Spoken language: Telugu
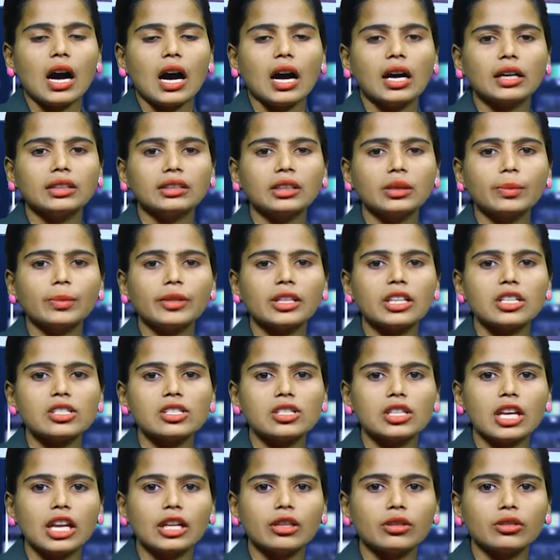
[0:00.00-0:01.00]

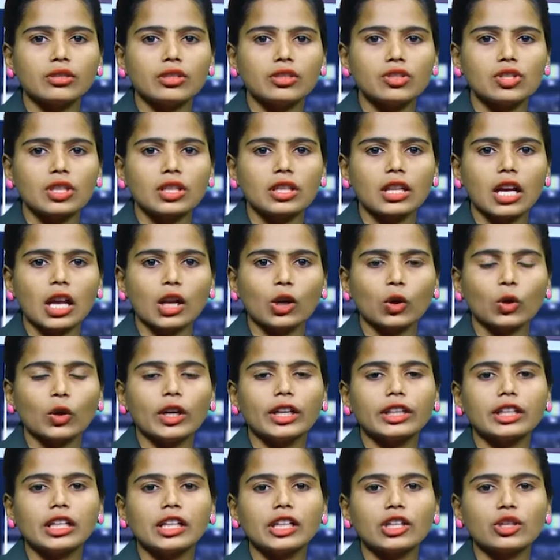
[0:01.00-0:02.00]
ఆంధ్రప్రదేశ్ నెల్లూరు జిల్లాలో
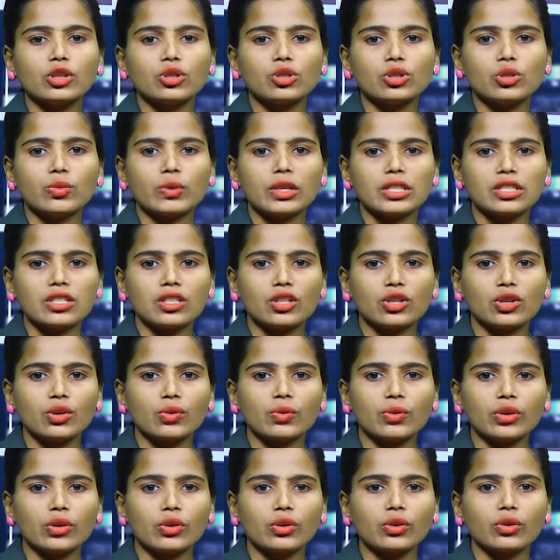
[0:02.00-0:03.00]
ఇటలీ నుంచి వచ్చిన
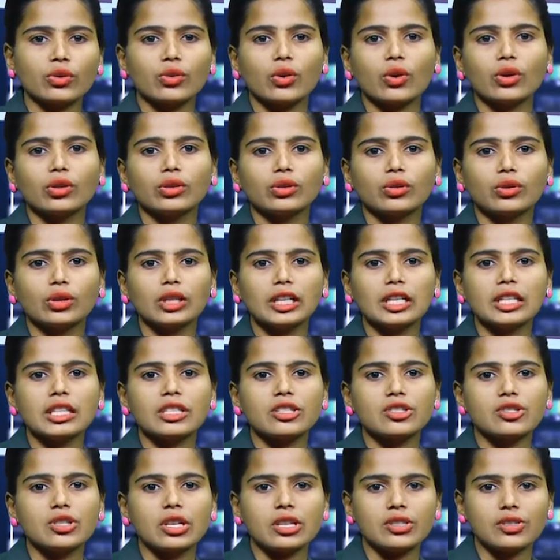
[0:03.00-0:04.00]
యువకుడు కోలుకుని
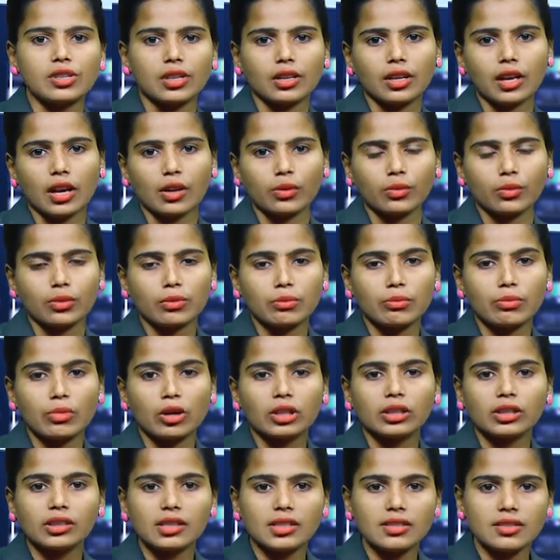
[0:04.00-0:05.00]
డిశ్చార్జ్ అయ్యారు
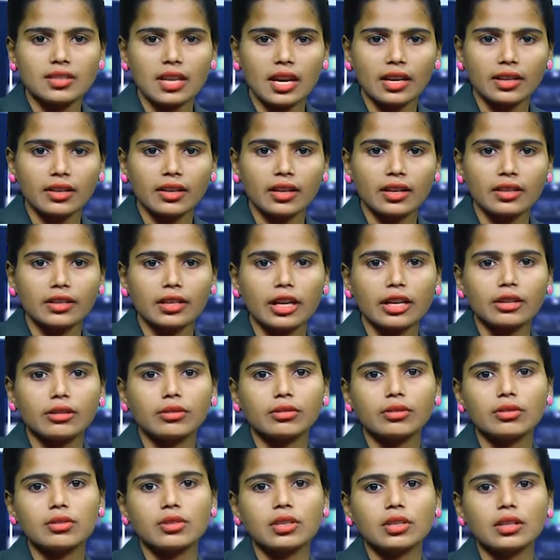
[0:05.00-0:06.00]
మొదటిసారిగా
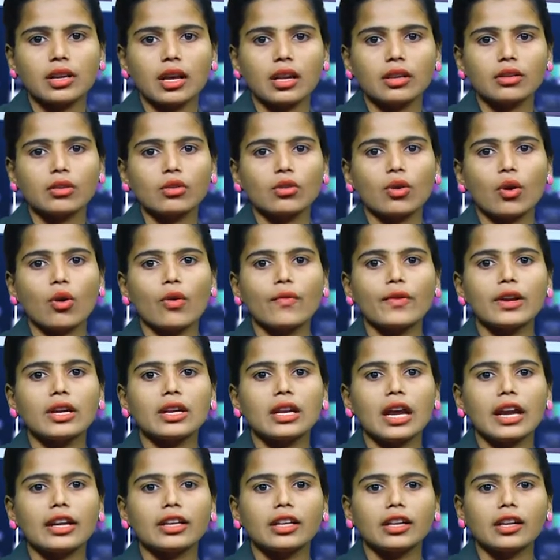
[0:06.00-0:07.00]
నెల్లూరు జిల్లాలో
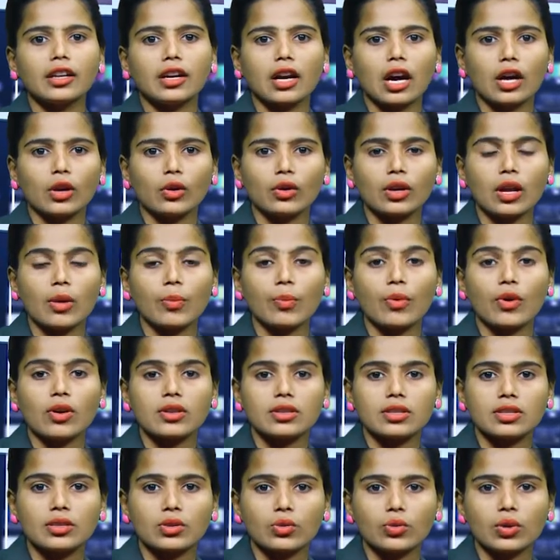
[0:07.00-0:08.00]
కోవిడ్ నైన్టీన్ కరోనా
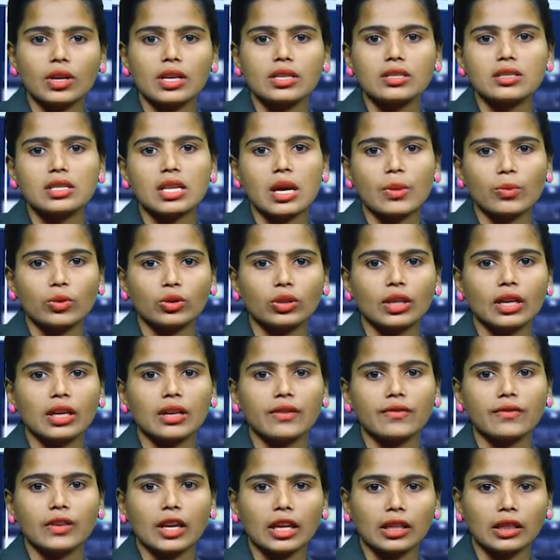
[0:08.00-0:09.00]
పాజిటివ్ కేసు
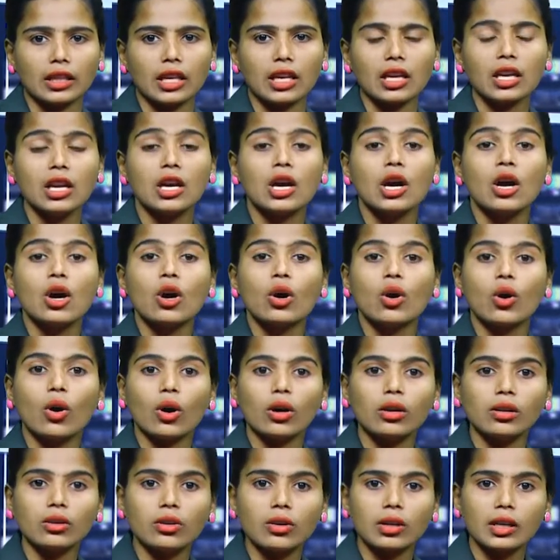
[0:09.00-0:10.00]
నమోదైన వ్యక్తి
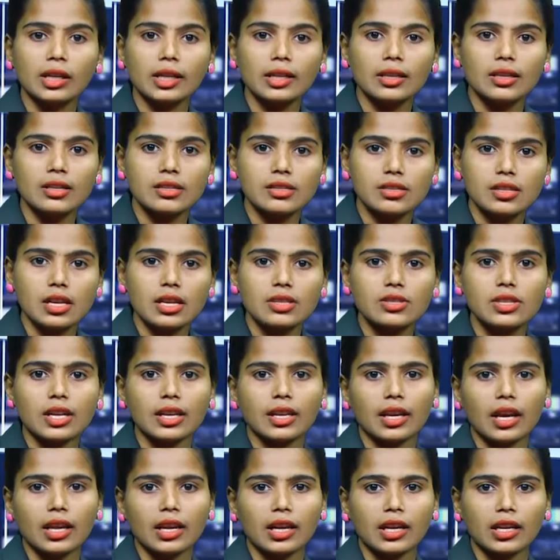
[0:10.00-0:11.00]
కోలుకుని డిశ్చార్జ్
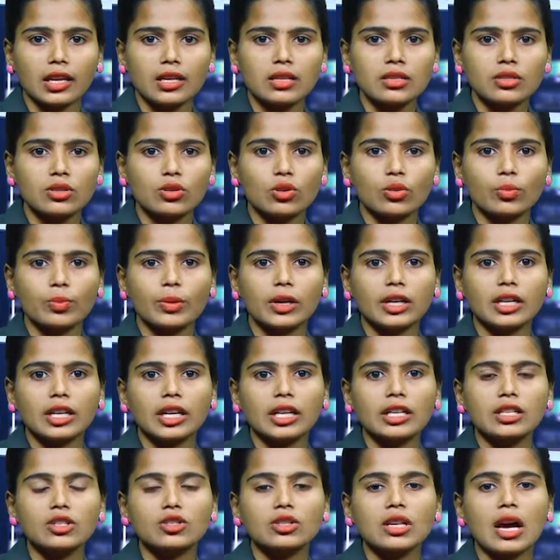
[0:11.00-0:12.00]
అయ్యారని
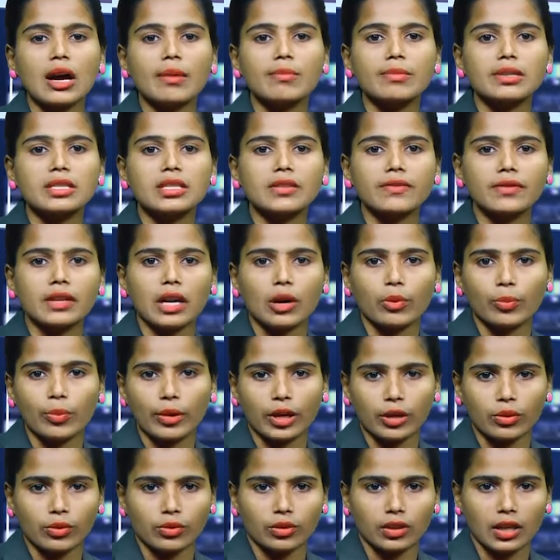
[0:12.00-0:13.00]
సూపర్డెంట్ సాంబశివరావు
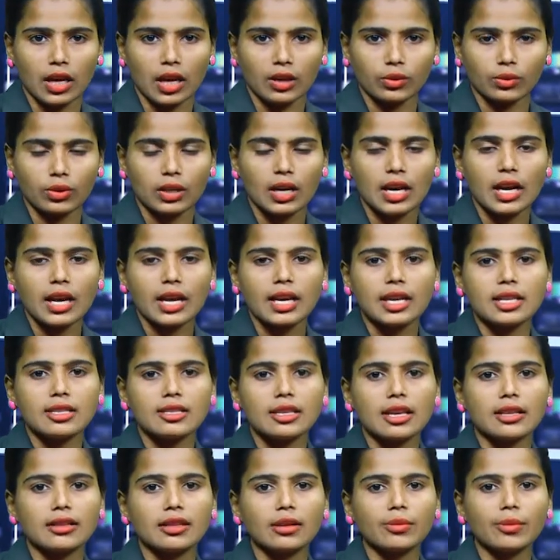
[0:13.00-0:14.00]
పేర్కొన్నారు ఈ
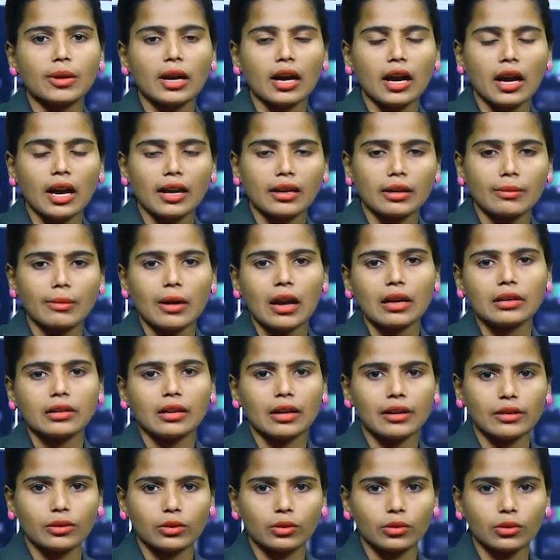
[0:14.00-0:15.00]
సందర్భంగా ఆయన
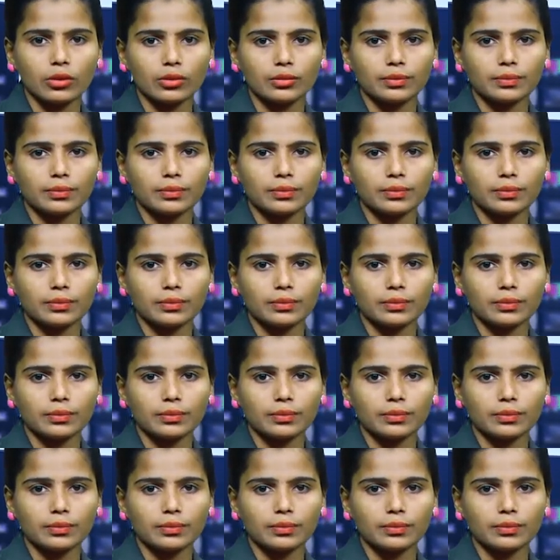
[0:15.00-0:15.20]
మాట్లాడుతూ